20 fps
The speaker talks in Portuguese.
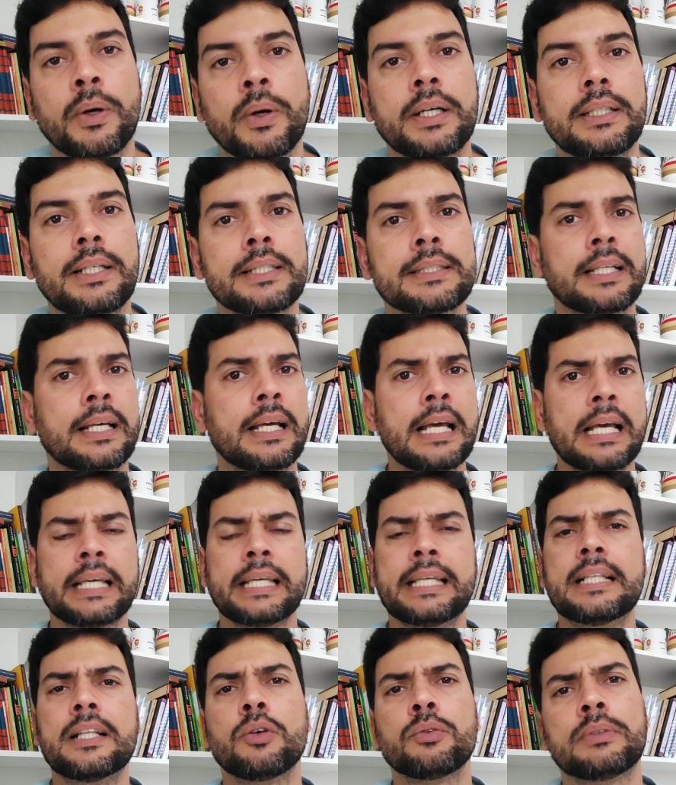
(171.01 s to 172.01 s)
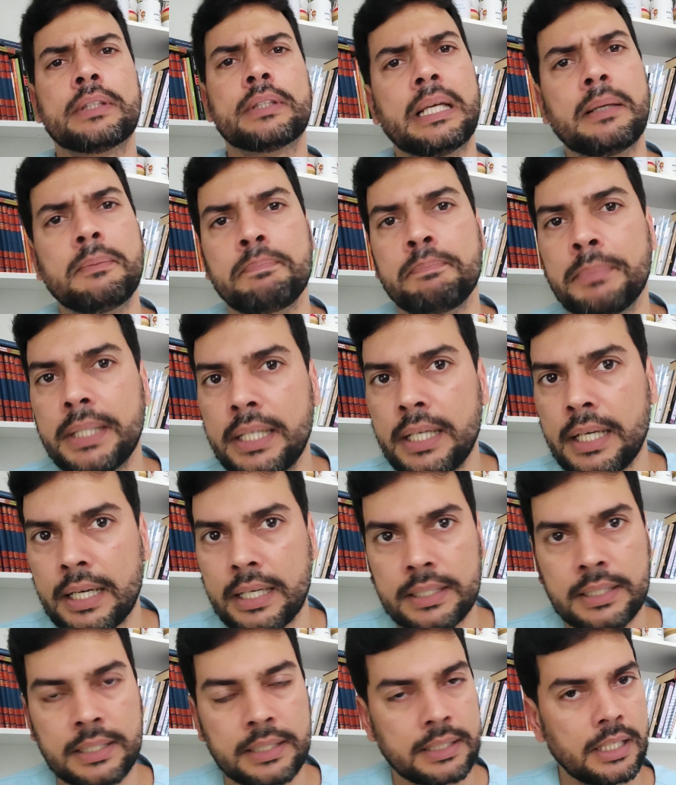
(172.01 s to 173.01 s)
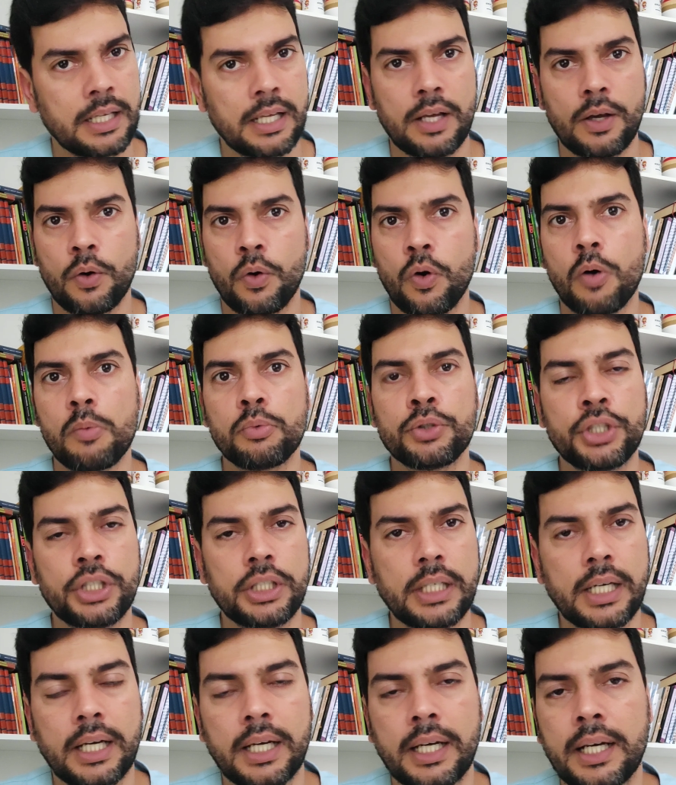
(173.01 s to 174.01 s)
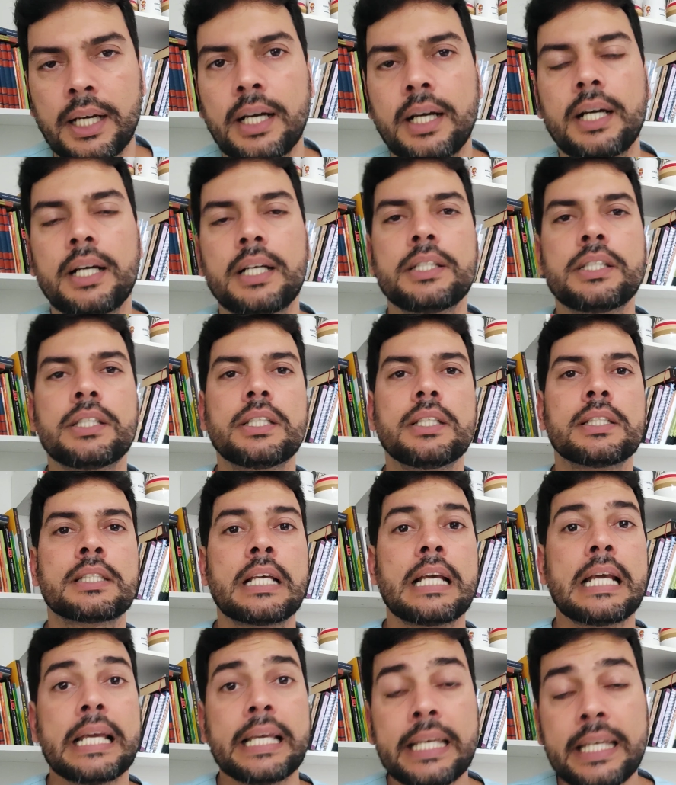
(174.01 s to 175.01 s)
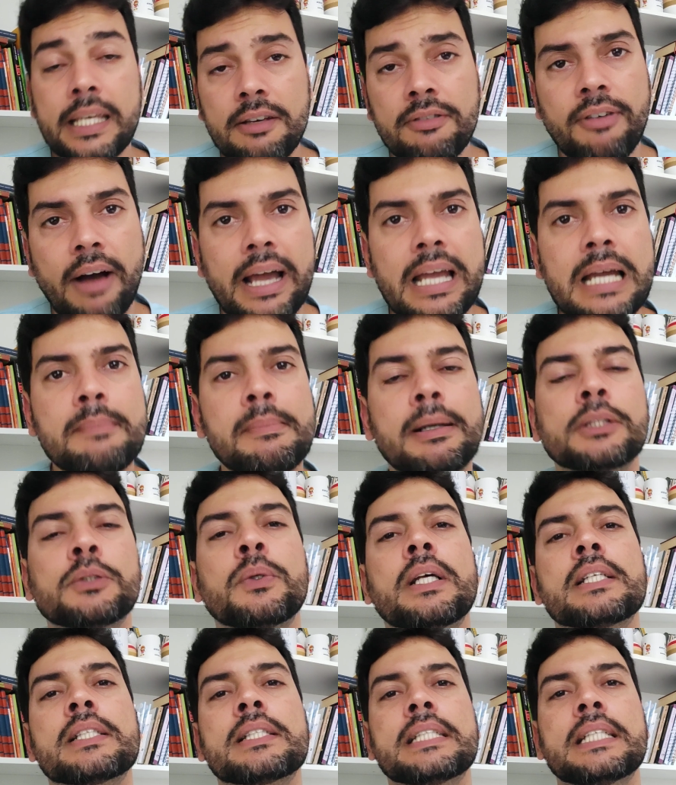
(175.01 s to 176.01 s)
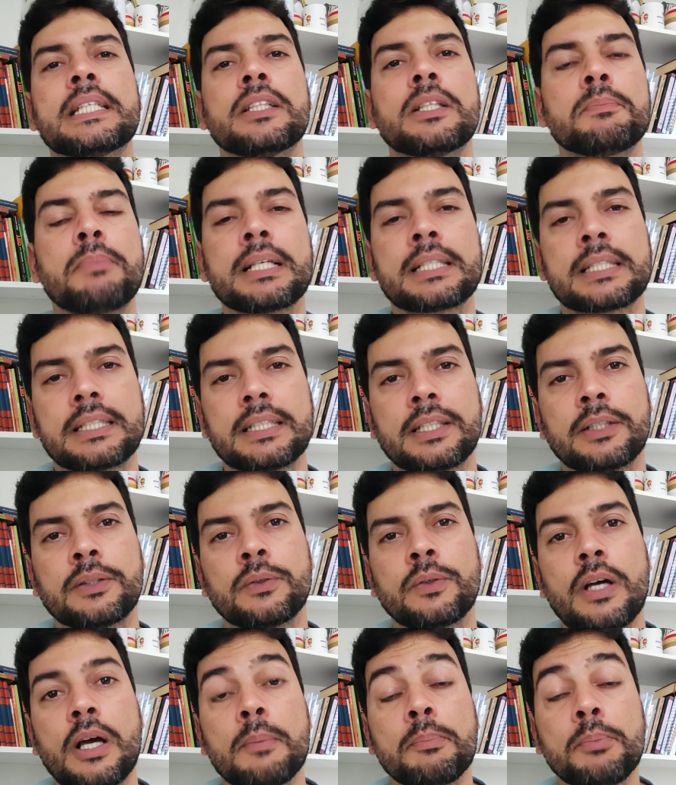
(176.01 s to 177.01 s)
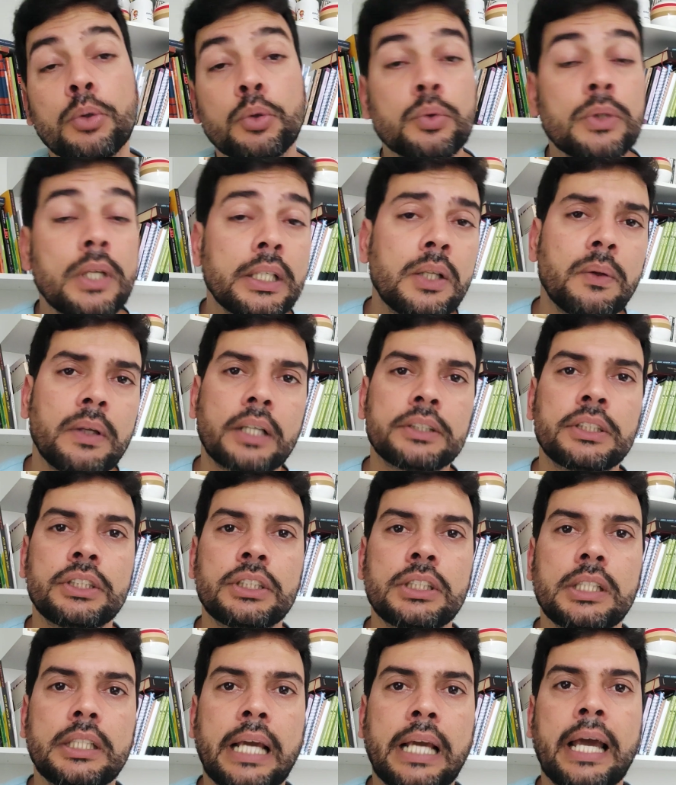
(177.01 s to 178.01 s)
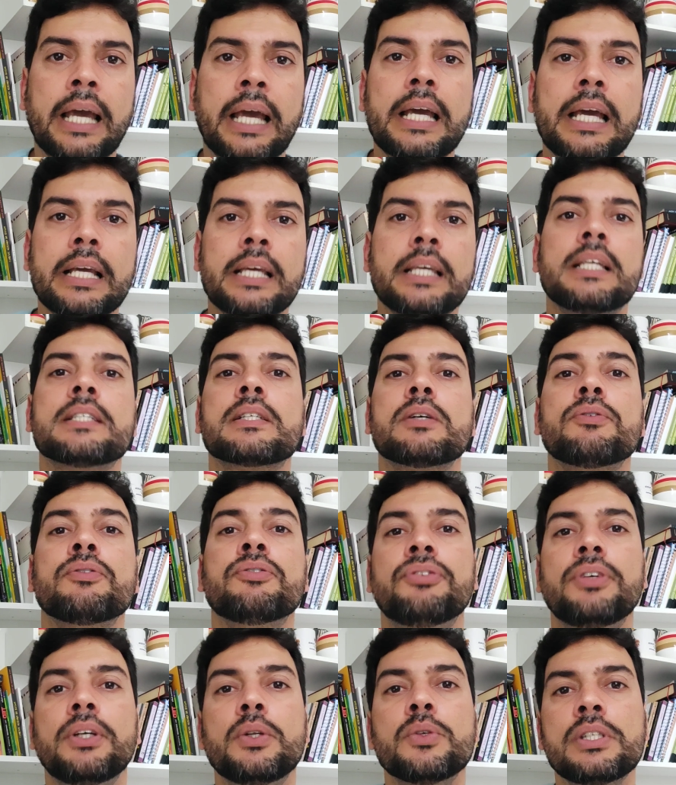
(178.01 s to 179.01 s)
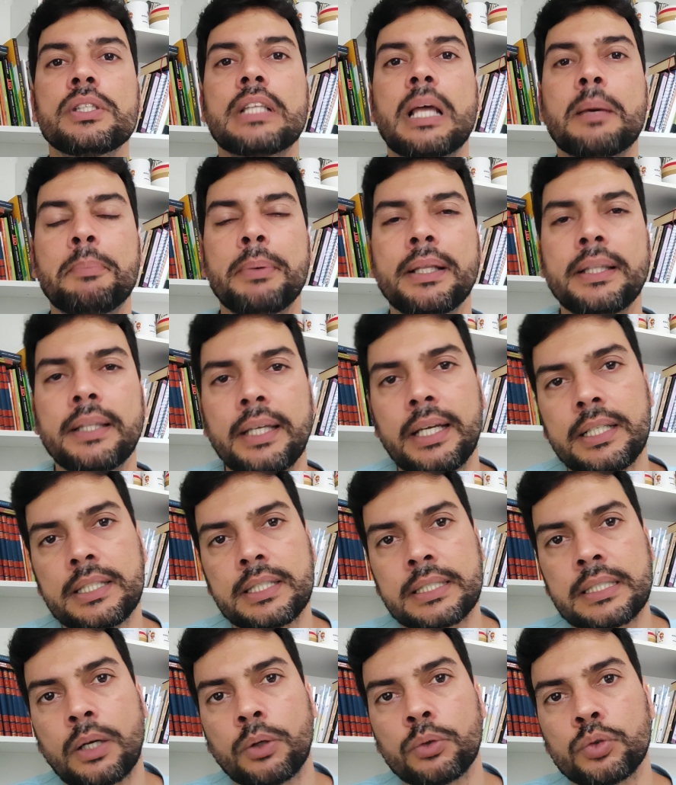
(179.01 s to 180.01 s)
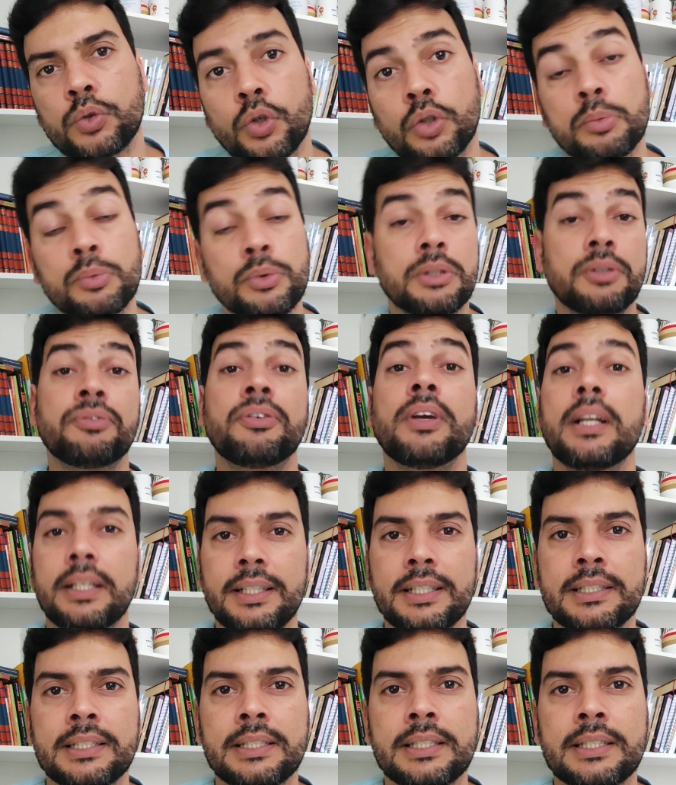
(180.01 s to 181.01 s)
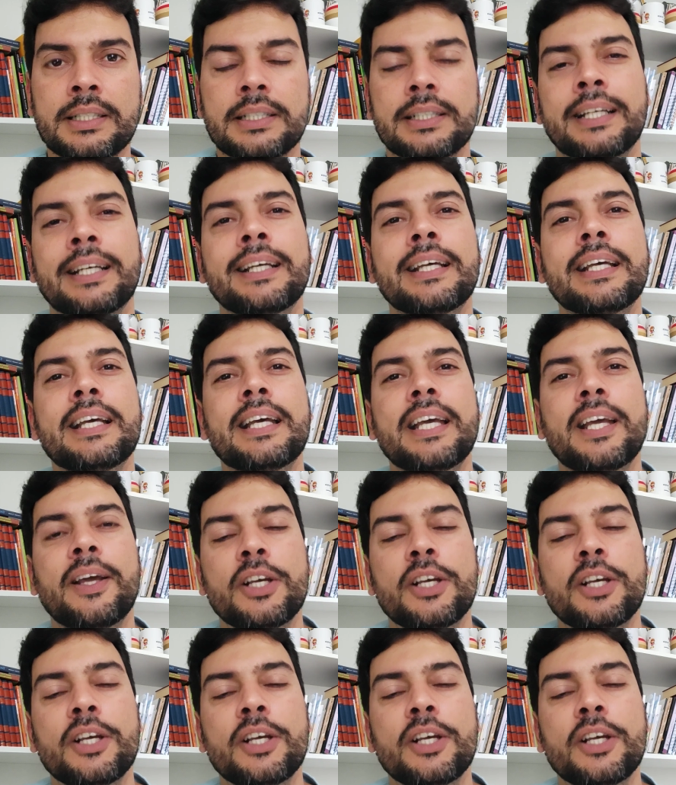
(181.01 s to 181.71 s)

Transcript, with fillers: Uma criança que não tem birras como tinha antes, que vai amadurecendo e passando por tudo aquilo que a gente quer, que são filhos independentes, autônomos e felizes. Né?